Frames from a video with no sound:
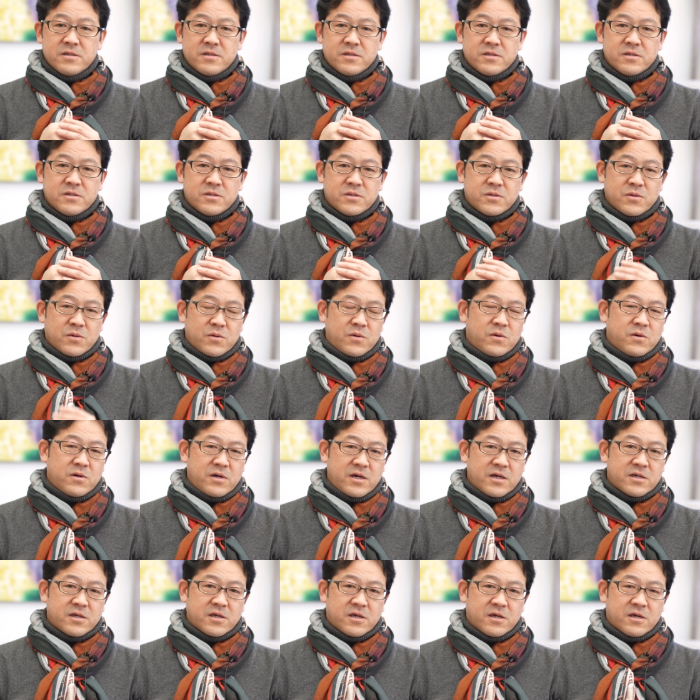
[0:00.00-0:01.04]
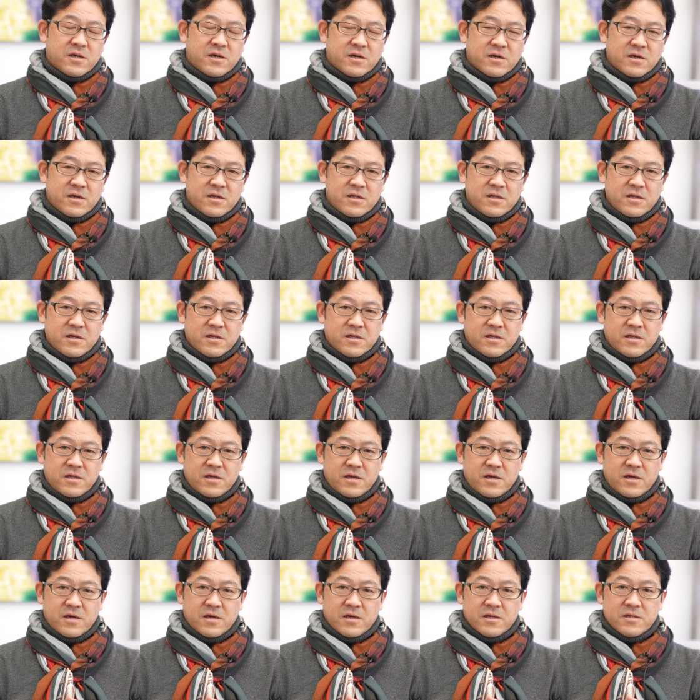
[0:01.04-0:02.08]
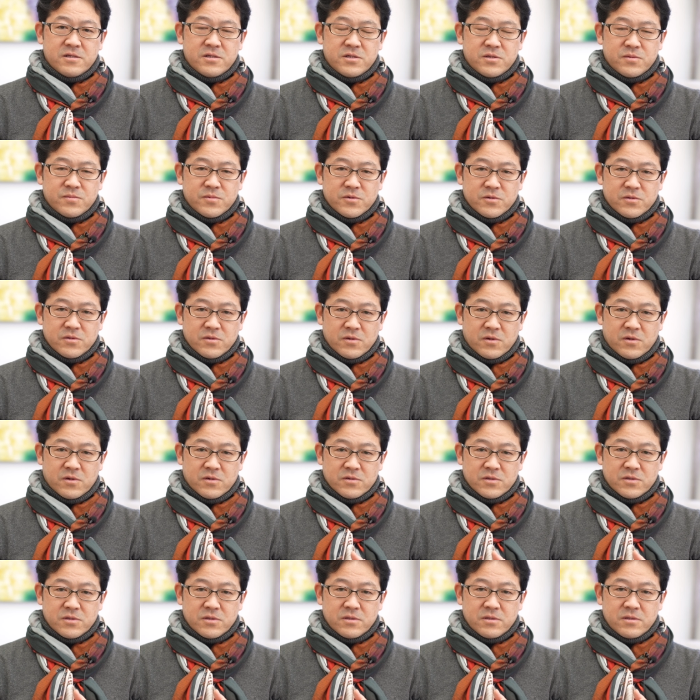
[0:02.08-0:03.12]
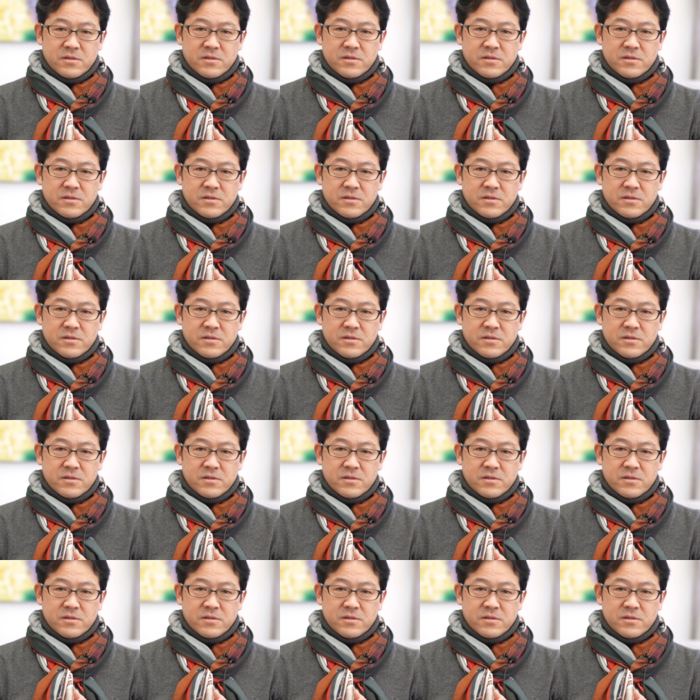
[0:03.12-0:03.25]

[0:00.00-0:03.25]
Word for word: そこがきっかけになって自分の